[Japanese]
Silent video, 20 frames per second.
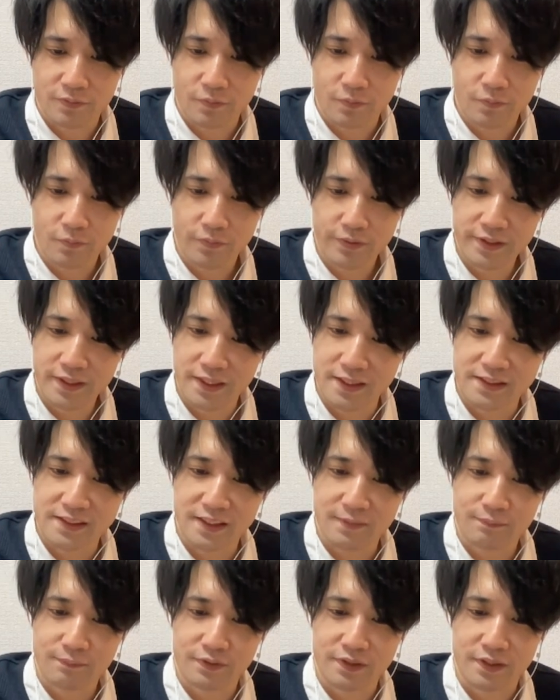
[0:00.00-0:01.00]
ここ以外
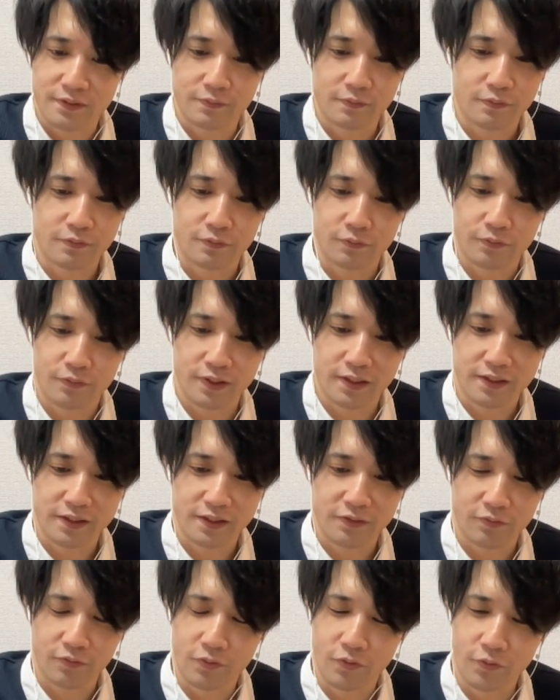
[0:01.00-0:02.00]
全部ってどういうか、
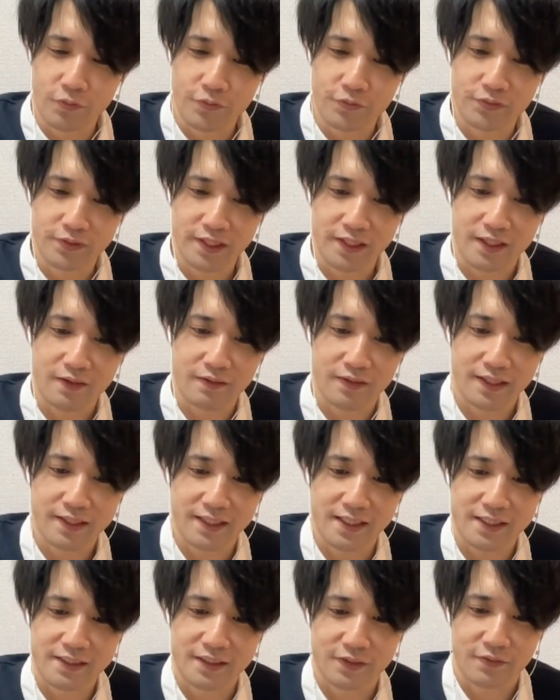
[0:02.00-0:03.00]
どう言ったらいいかわかん
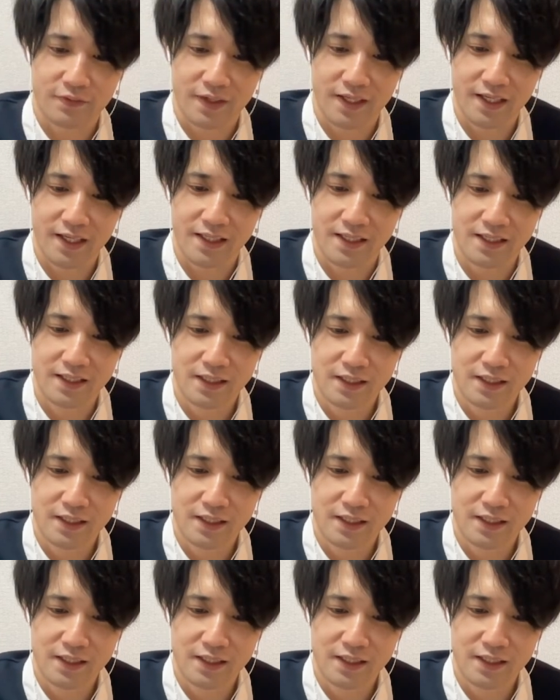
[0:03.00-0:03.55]
ないですけど、はい。